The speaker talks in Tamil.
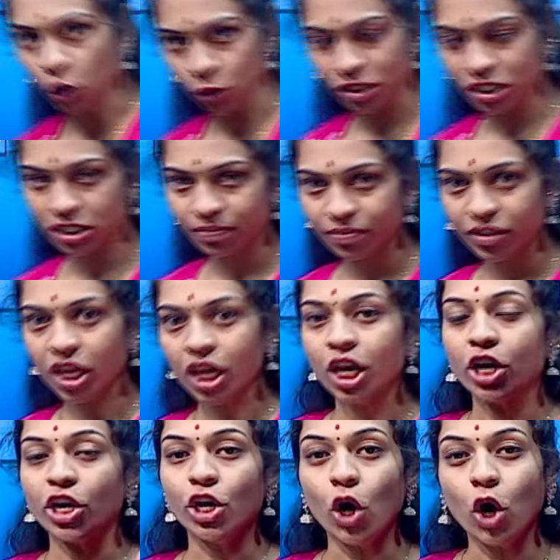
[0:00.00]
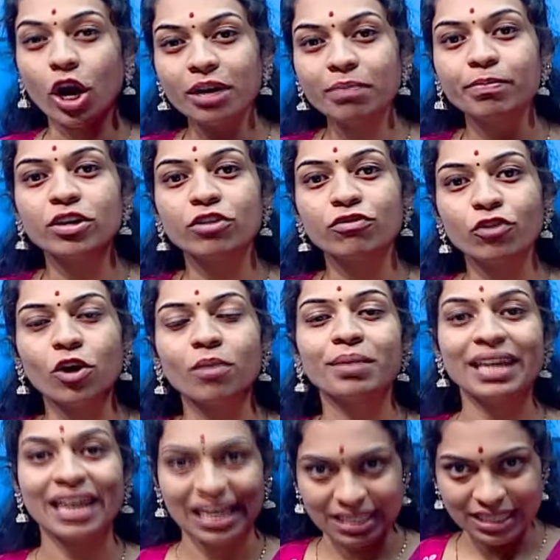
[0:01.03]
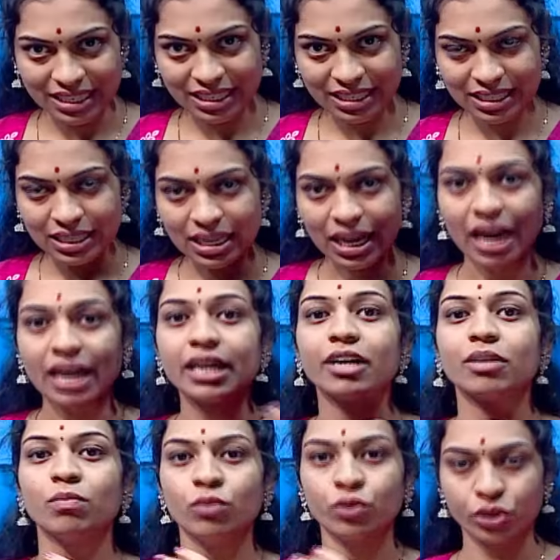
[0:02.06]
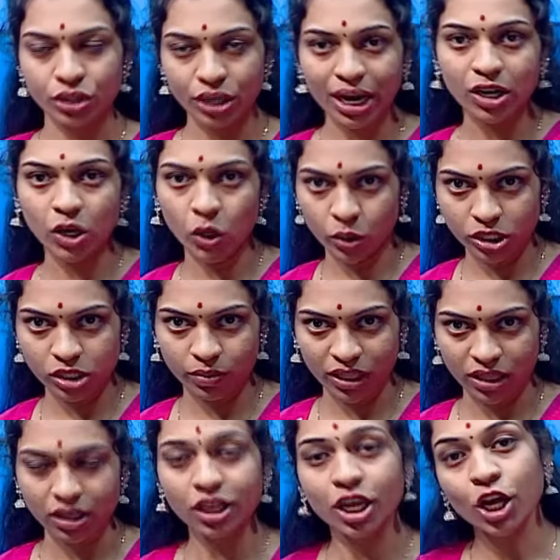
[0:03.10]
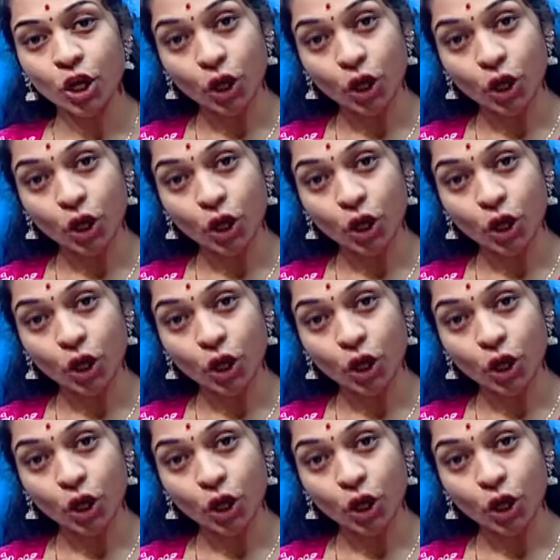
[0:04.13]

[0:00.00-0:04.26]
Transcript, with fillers: லோன்ஸ் நான் பர்ஃபார்மிங் அசட்ஸ் அண்டர் முத்ரா லோன்ஸ் வந்து